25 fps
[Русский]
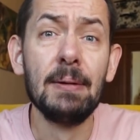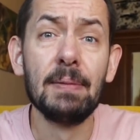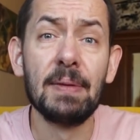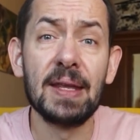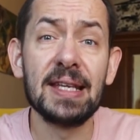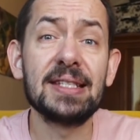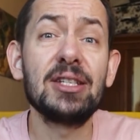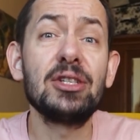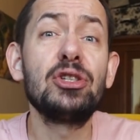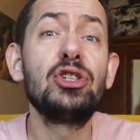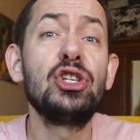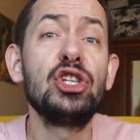
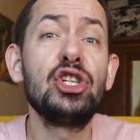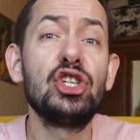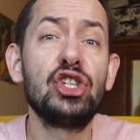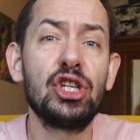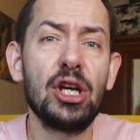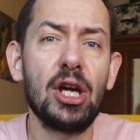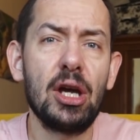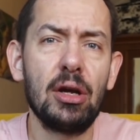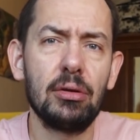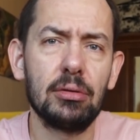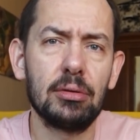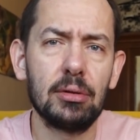
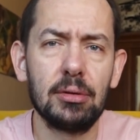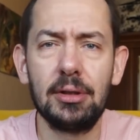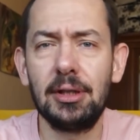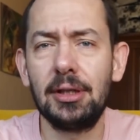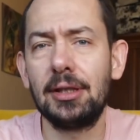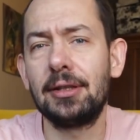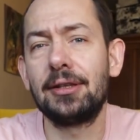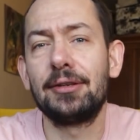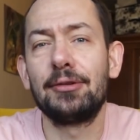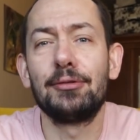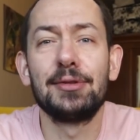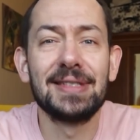зачищают,
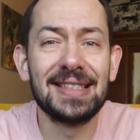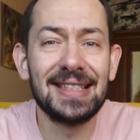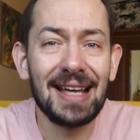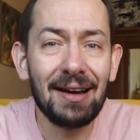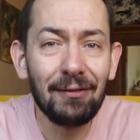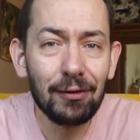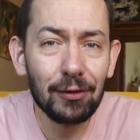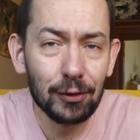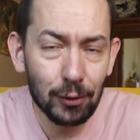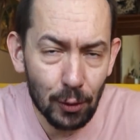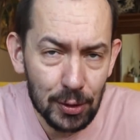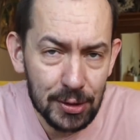нет,
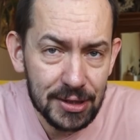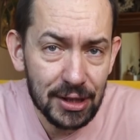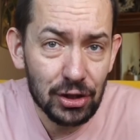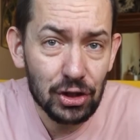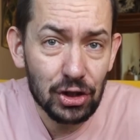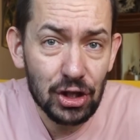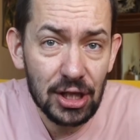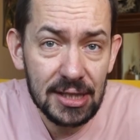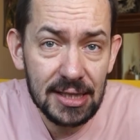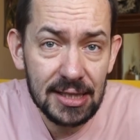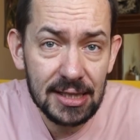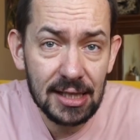давно
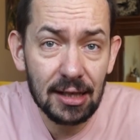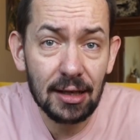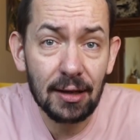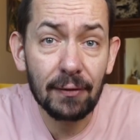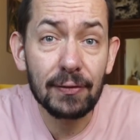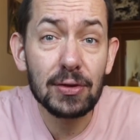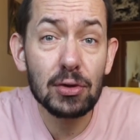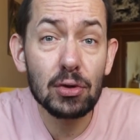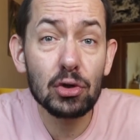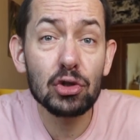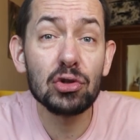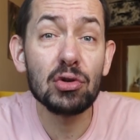зачистили все,